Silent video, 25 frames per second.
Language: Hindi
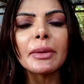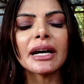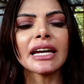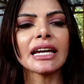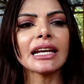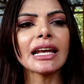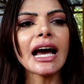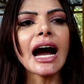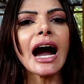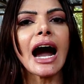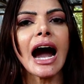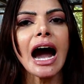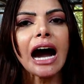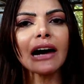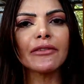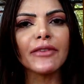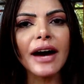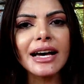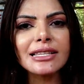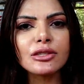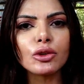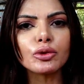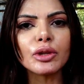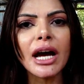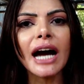महिला
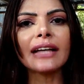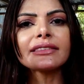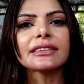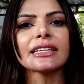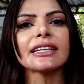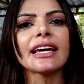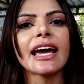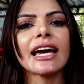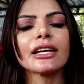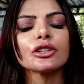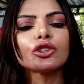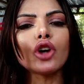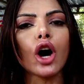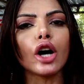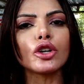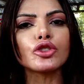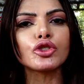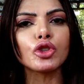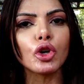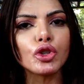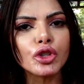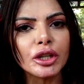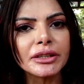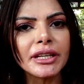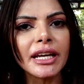आवाज़ उठाती है यौन
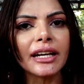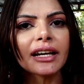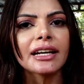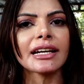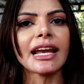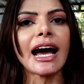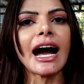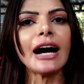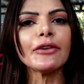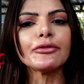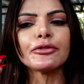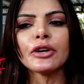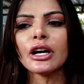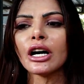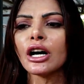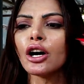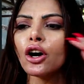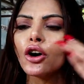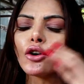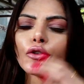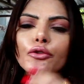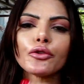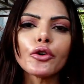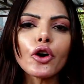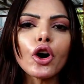शोषण के खिलाफ
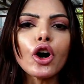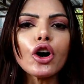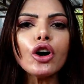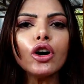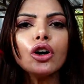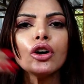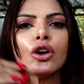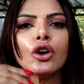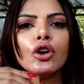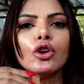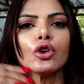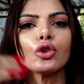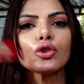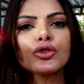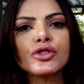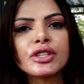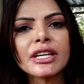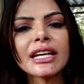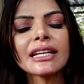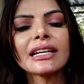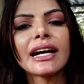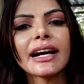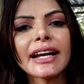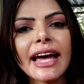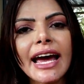वो
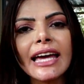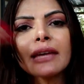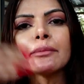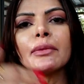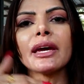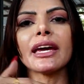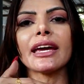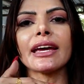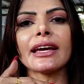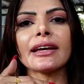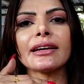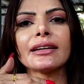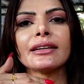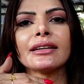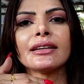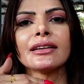उसकी लड़ाई में